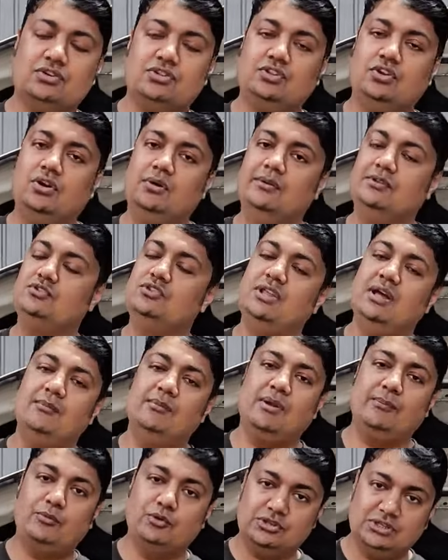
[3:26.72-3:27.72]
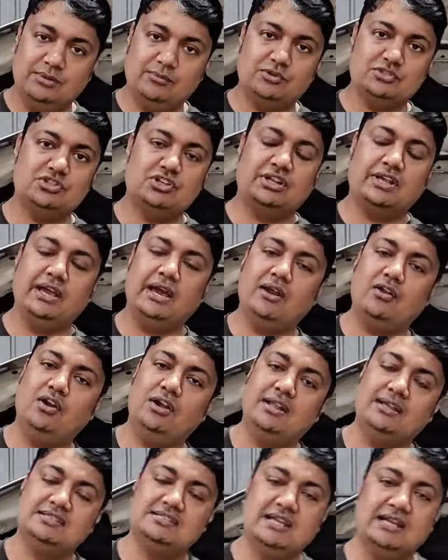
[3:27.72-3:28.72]
করতে হবে যদি আমরা প্রতি বছর গিয়ার
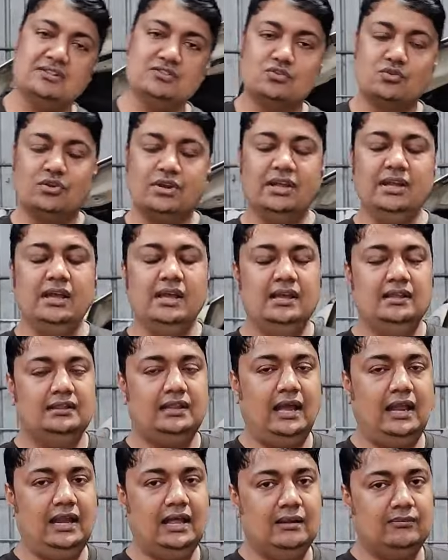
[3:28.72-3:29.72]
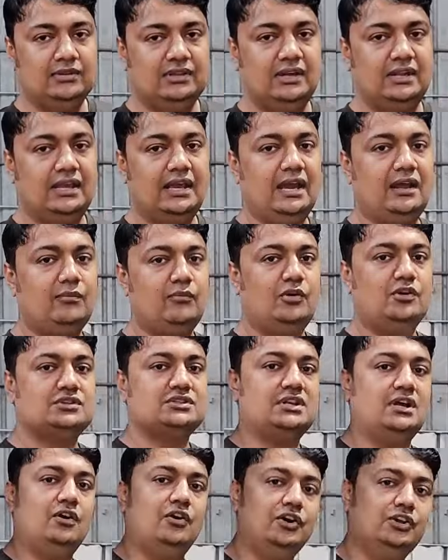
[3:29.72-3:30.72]
অয়েলটা চেঞ্জ করি তাহলে আমাদের গিয়ার
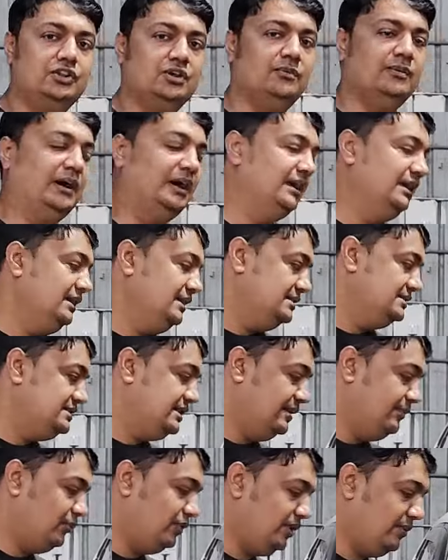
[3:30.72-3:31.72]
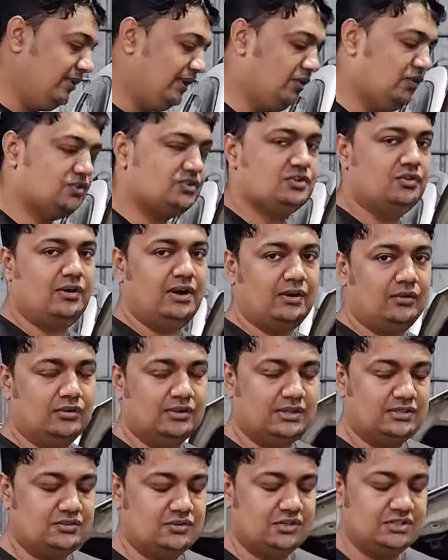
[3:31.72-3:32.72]
বক্সটা হয়তোবা যে পরিমাণ নষ্ট হওয়ার
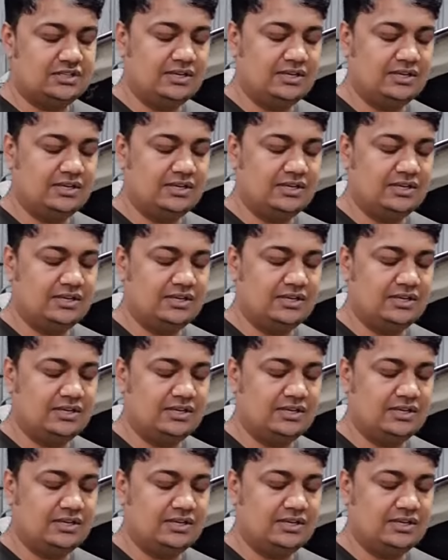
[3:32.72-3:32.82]
কথা ছিল